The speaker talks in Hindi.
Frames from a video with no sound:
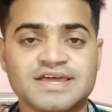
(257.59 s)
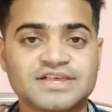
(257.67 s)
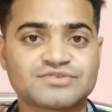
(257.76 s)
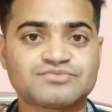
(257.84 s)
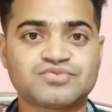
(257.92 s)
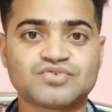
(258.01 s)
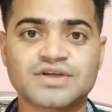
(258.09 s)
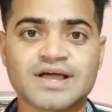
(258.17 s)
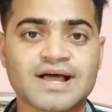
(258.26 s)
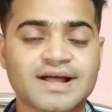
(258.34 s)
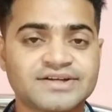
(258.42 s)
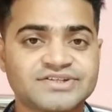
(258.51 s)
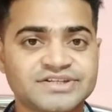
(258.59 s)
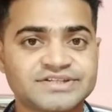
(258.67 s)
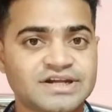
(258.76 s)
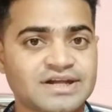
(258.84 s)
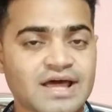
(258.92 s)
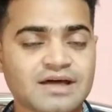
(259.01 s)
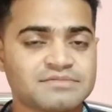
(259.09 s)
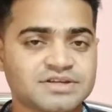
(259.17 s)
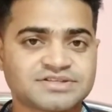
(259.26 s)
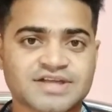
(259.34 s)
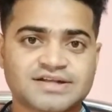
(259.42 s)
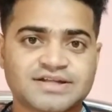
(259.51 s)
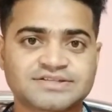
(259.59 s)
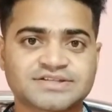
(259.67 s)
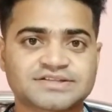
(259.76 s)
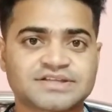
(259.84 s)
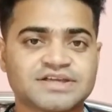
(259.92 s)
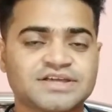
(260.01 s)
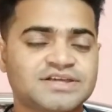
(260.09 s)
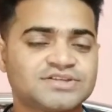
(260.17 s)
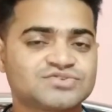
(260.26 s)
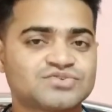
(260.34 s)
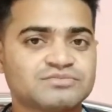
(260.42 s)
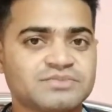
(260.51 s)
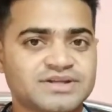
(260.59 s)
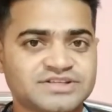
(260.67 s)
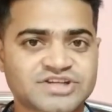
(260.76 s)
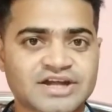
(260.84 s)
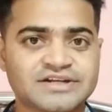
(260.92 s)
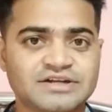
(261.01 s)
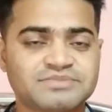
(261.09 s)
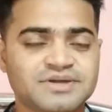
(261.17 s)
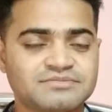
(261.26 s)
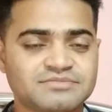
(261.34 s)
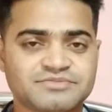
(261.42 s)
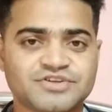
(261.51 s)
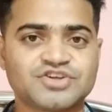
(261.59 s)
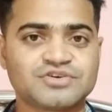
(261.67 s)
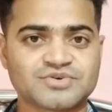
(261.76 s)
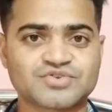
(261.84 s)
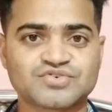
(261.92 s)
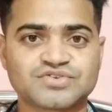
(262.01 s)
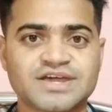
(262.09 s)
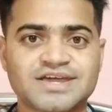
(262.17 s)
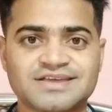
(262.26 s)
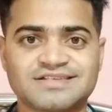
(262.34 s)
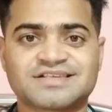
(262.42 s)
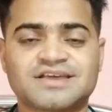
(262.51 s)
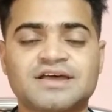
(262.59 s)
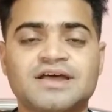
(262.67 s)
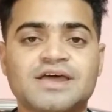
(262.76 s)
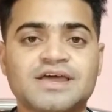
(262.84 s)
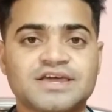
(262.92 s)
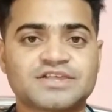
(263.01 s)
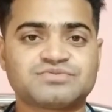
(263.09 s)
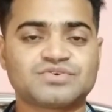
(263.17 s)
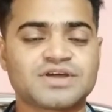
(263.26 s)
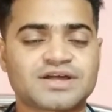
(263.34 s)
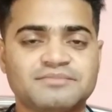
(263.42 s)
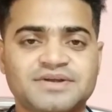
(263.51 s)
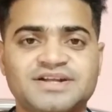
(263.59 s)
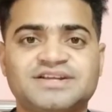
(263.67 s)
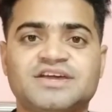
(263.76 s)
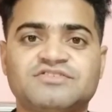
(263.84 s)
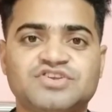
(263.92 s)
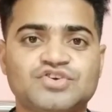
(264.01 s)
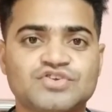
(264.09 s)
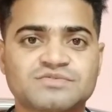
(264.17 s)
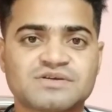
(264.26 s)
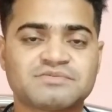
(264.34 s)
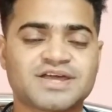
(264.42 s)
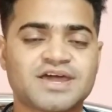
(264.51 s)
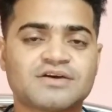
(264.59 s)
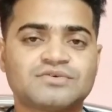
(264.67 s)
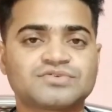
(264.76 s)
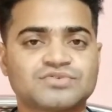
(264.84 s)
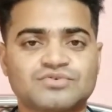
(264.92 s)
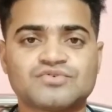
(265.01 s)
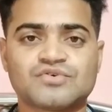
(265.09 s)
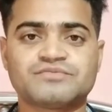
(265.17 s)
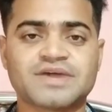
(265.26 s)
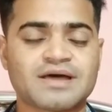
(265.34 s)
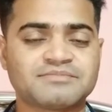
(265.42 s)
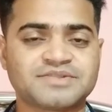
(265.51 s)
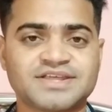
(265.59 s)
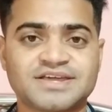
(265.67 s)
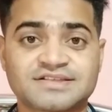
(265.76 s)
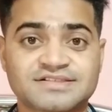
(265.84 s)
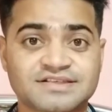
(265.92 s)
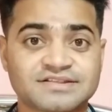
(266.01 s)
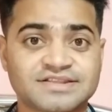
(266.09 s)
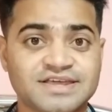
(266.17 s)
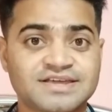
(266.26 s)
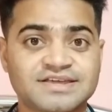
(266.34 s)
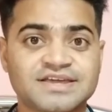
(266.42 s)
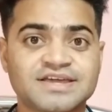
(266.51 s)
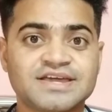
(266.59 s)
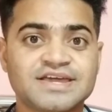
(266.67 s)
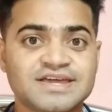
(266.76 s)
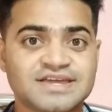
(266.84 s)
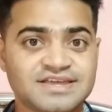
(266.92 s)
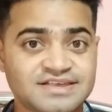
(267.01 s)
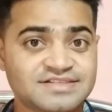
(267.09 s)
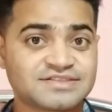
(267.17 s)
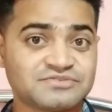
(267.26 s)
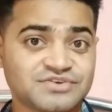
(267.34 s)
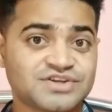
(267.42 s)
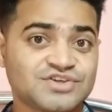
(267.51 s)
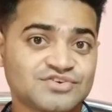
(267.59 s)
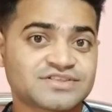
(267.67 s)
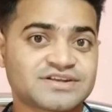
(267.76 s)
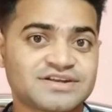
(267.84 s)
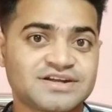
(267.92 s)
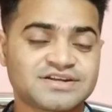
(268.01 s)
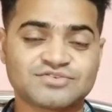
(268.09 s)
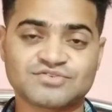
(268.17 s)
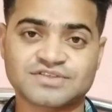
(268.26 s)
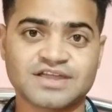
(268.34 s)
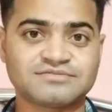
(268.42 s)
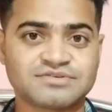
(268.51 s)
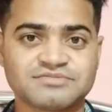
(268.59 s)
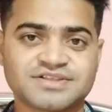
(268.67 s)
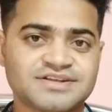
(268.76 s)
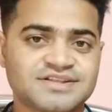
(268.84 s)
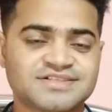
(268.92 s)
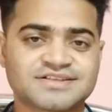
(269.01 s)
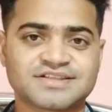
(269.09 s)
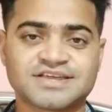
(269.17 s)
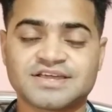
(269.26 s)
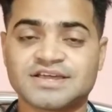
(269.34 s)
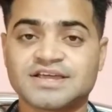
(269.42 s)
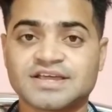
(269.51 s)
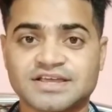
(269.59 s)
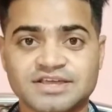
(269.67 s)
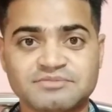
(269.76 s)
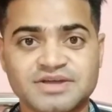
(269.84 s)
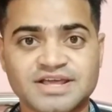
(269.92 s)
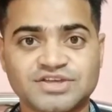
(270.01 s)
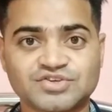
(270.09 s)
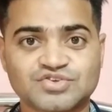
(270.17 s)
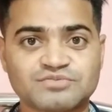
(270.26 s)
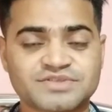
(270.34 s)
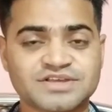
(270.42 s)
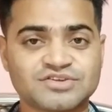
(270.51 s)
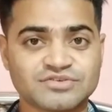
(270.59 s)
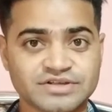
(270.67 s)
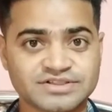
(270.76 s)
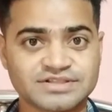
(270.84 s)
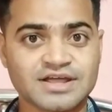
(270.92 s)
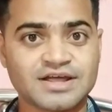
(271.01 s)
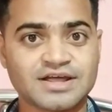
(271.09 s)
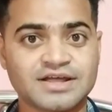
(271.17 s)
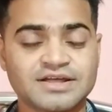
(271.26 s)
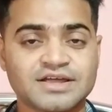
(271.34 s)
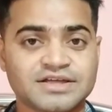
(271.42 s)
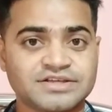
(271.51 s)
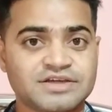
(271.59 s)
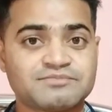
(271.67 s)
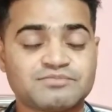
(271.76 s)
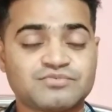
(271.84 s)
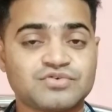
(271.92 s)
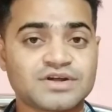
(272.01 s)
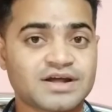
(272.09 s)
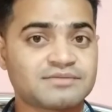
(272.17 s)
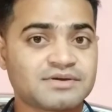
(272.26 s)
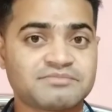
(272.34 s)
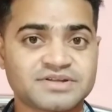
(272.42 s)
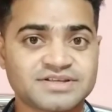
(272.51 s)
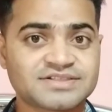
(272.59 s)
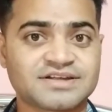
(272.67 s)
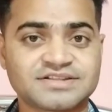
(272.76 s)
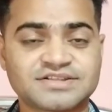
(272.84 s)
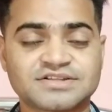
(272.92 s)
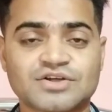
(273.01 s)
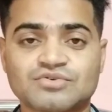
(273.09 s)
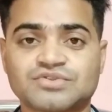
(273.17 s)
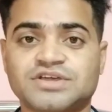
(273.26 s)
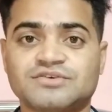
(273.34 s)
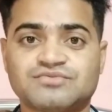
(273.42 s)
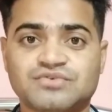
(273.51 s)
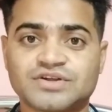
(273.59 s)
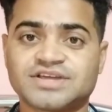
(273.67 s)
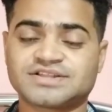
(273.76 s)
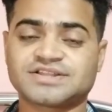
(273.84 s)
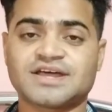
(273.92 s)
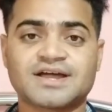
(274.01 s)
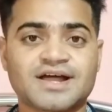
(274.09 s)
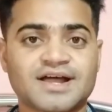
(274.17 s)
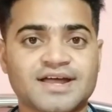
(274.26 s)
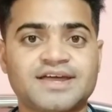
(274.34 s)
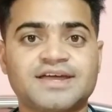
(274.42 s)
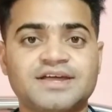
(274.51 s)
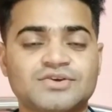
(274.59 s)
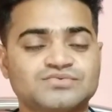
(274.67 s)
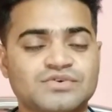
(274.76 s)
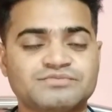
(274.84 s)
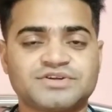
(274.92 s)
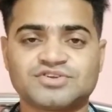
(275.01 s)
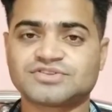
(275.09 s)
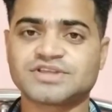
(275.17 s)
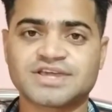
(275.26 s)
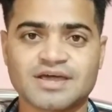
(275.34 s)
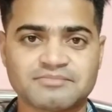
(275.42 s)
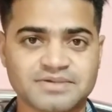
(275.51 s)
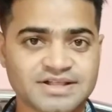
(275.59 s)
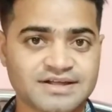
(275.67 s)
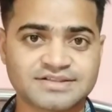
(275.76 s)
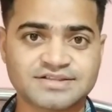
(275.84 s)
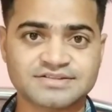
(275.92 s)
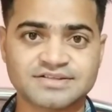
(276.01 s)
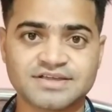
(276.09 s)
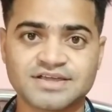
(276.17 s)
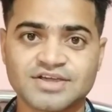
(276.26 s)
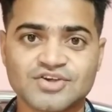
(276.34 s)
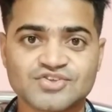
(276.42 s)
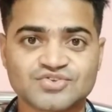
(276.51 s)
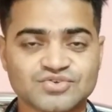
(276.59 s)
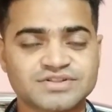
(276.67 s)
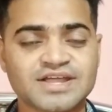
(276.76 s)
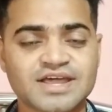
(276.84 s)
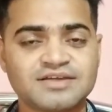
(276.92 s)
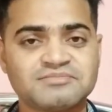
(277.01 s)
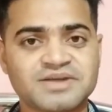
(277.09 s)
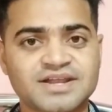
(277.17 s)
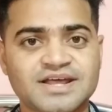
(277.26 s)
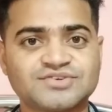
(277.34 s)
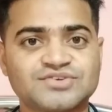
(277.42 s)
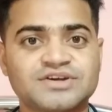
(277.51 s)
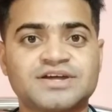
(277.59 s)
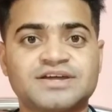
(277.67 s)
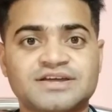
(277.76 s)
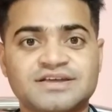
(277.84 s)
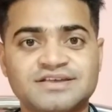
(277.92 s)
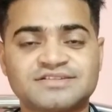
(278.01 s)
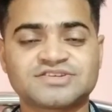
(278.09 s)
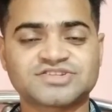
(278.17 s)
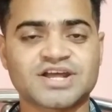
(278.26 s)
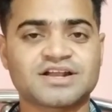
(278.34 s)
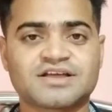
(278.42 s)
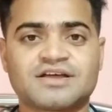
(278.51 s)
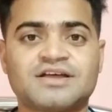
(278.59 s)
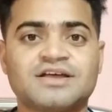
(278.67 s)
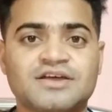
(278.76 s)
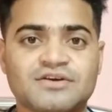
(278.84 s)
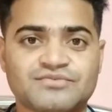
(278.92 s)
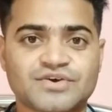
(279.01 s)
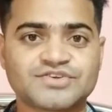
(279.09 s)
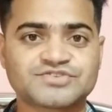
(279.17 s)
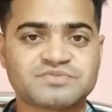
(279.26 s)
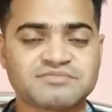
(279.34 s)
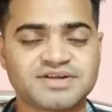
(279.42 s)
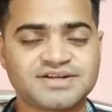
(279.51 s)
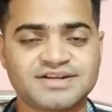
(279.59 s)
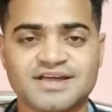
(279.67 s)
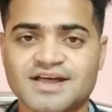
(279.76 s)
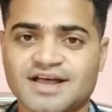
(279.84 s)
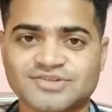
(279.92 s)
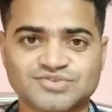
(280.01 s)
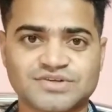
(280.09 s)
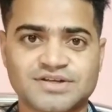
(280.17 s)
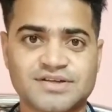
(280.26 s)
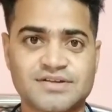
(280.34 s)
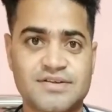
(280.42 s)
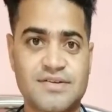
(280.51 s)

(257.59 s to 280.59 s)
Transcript: इस फ़ोन का अगर डिटेल आप जानना चाहते हैं तो मेरे चैनल पे वीडियो मौजूद है इसका इस फ़ोन का कम्प्लीटली एक वीडियोस मैं बनाया हूँ तो वो भी आप देख देख के इस वीडियो से रिलेटेड उसका इन्फॉर्मेशन ले सकते हैं कि मेरा यूट्यूब से जो इतना ये फ़ोन अगर मैं परचेज़ कर सकता हूँ तो ये फ़ोन कितना का है वो वीडियो देख के आप पता कर सकते हैं तो उतना ही मेरा जो है इस चैनल का फर्स्ट पेमेंट आ चुका है